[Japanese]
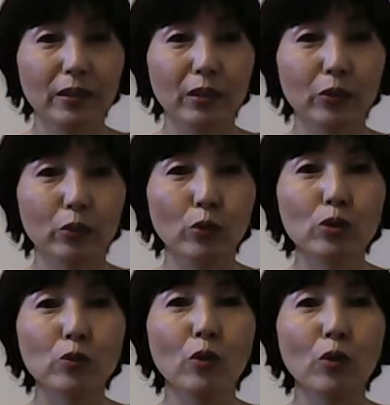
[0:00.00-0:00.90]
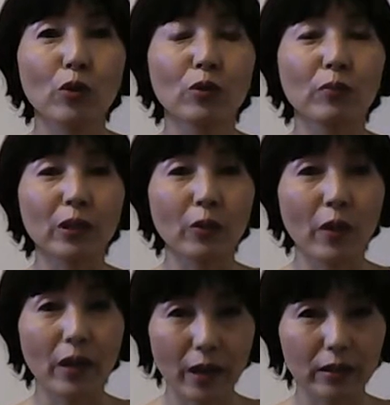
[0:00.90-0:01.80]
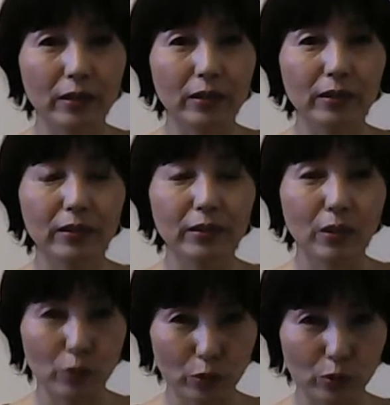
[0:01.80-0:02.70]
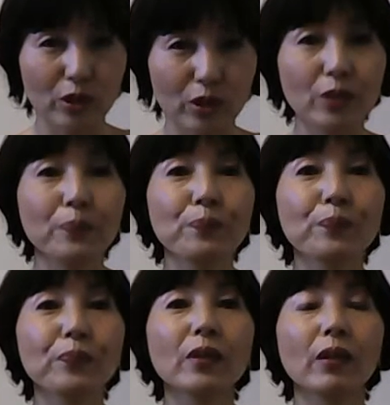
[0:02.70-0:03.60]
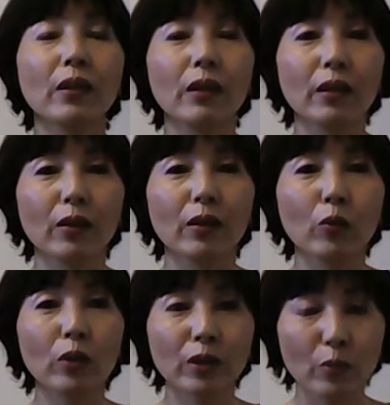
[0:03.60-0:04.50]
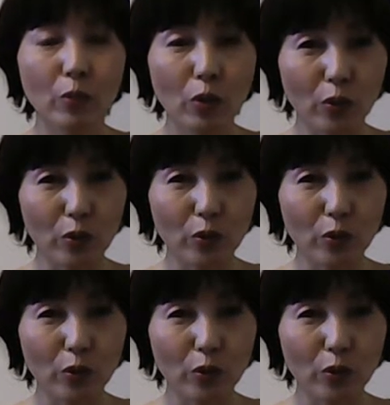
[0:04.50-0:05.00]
あの年もまだ若いでしょうし、えー、お金も